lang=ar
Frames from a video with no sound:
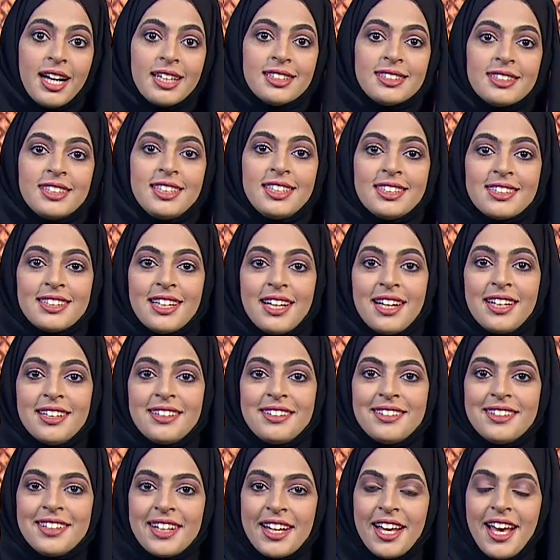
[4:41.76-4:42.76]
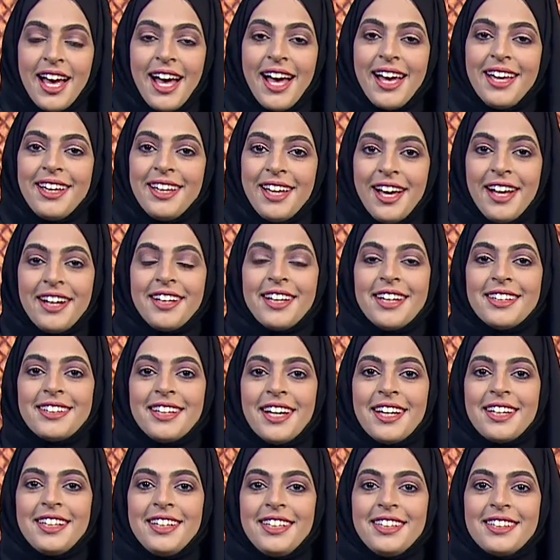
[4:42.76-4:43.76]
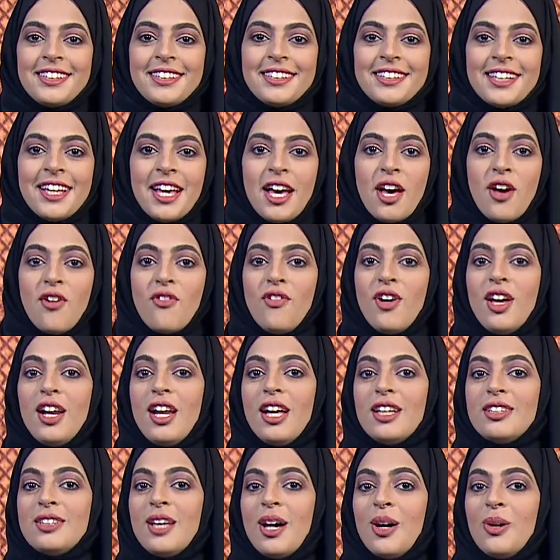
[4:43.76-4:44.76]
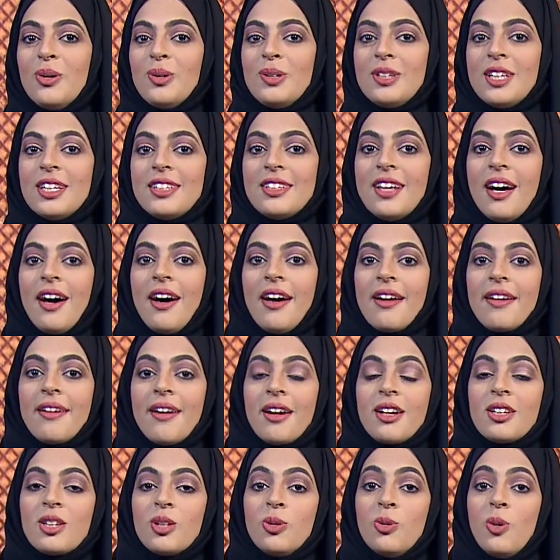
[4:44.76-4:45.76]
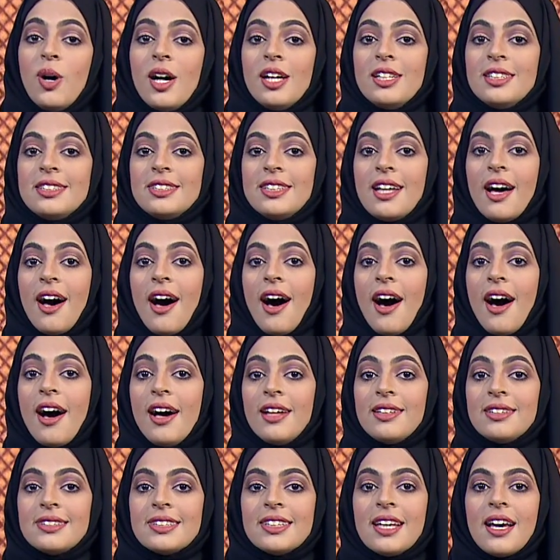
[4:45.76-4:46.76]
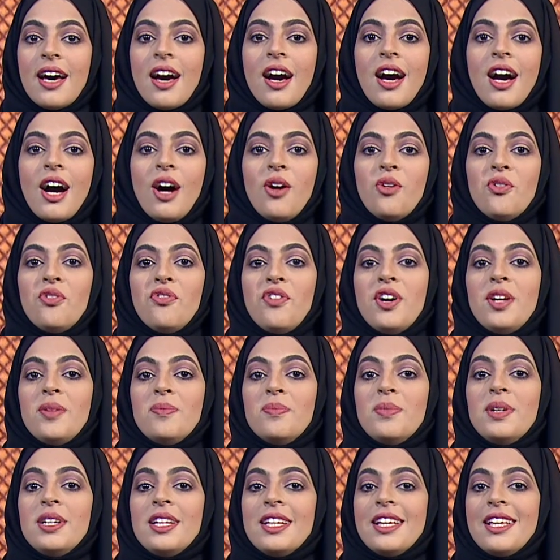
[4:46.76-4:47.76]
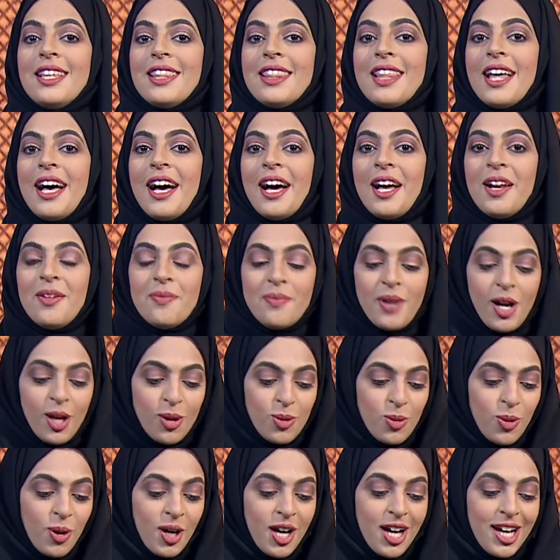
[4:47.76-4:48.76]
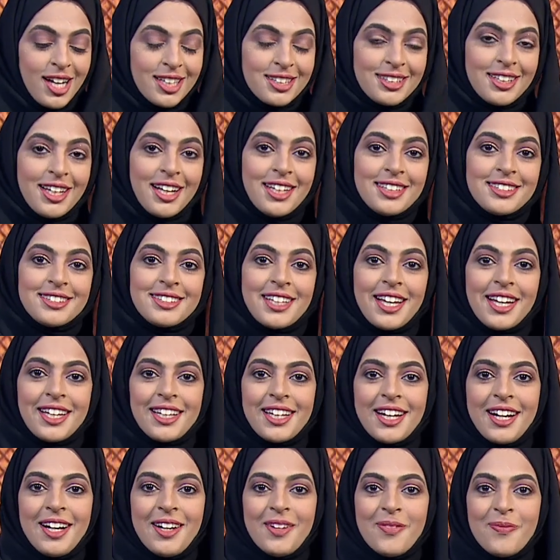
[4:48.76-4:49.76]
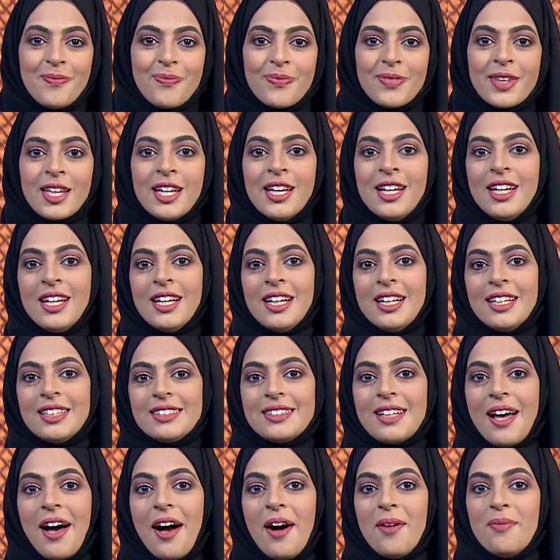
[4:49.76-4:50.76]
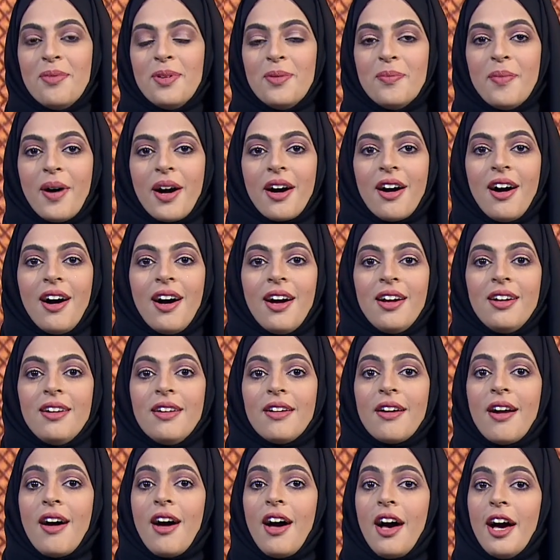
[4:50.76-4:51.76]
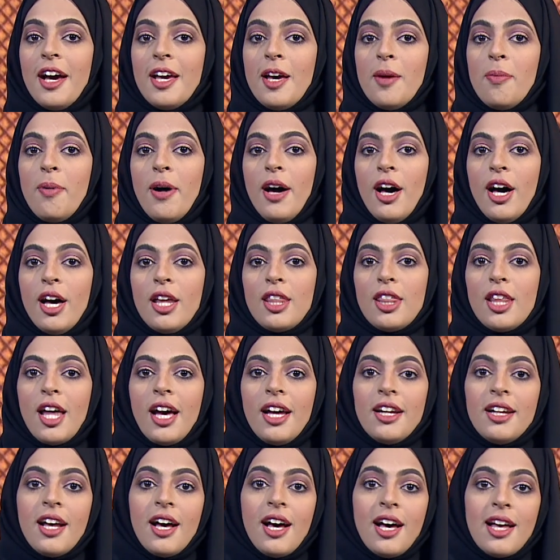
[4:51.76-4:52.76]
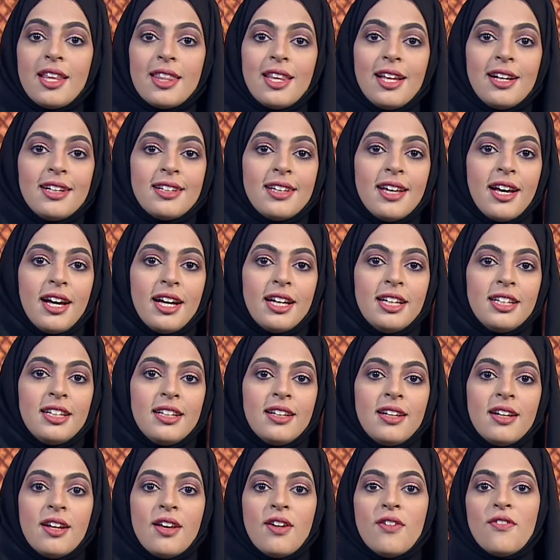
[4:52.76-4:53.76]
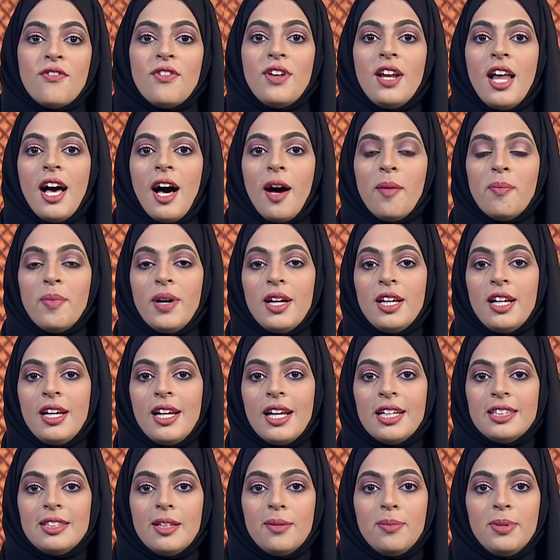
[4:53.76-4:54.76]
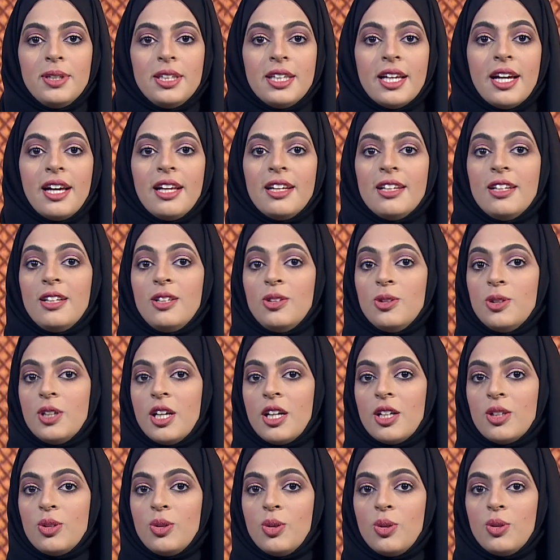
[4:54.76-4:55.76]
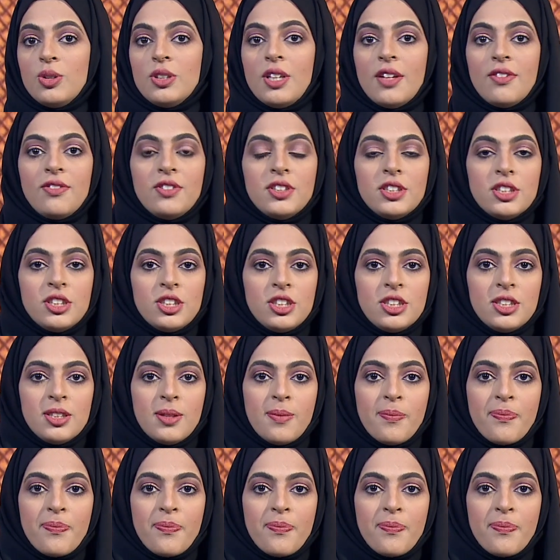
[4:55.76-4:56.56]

الصيصان أي الكتاكيت فلا تعود تتحرك طوال ساعات خوفا من إيذاء المخلوقات الصغيرة صاحب المقال راح يبحث عن هذا الكائن في الأعمال الأدبية لليوناردو دافنشي